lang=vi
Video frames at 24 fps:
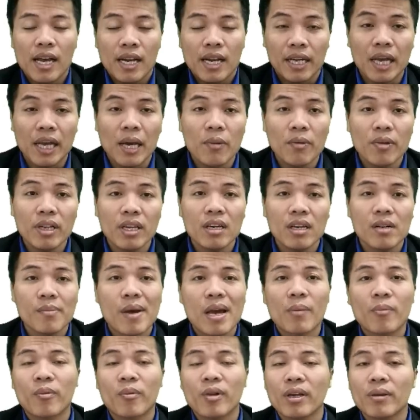Nếu như
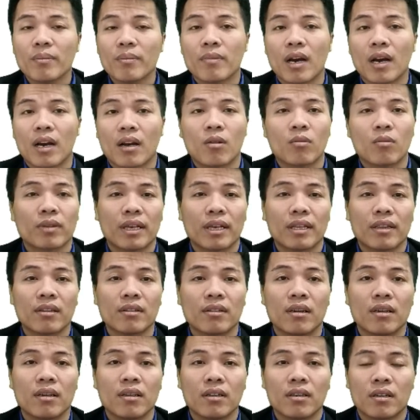Bayern Munich mà không thay
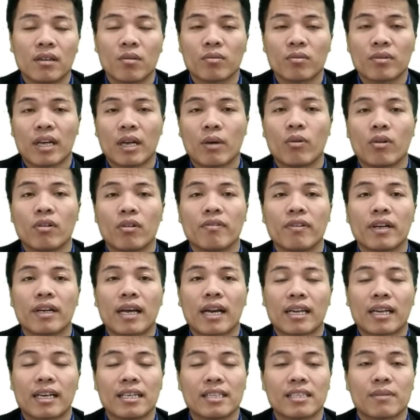tướng, không thay huấn luyện viên
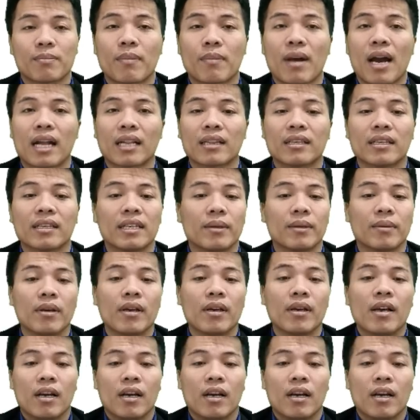Nagelsmann thì